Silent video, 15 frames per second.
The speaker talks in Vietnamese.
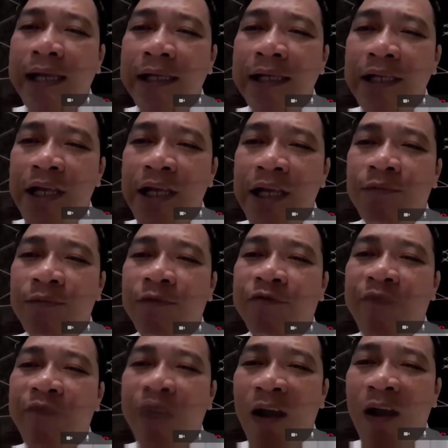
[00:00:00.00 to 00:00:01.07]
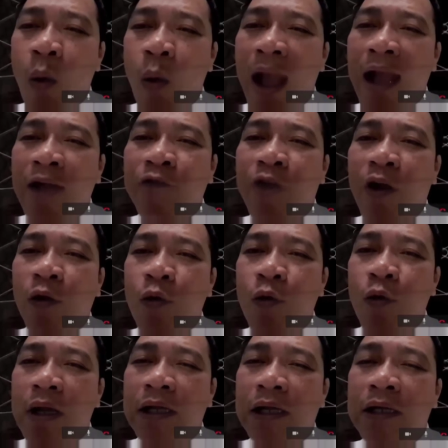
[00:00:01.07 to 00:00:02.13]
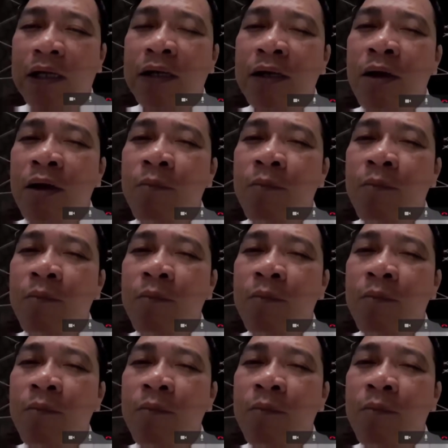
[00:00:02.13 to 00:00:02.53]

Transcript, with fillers: kinh nghiệm văn hóa và ngôn ngữ